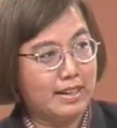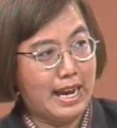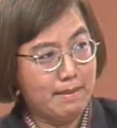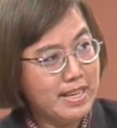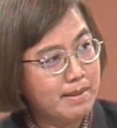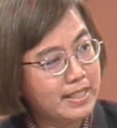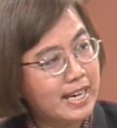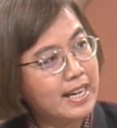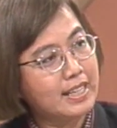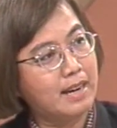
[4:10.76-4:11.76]
หาเมียไม่
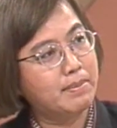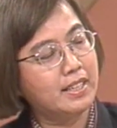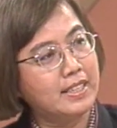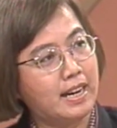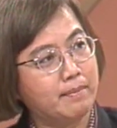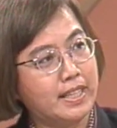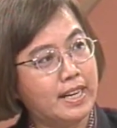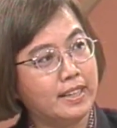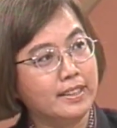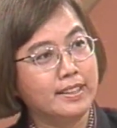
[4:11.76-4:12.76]
ได้หาภรรยาไม่
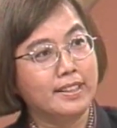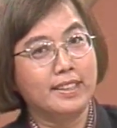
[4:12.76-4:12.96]
ได้ก็ดี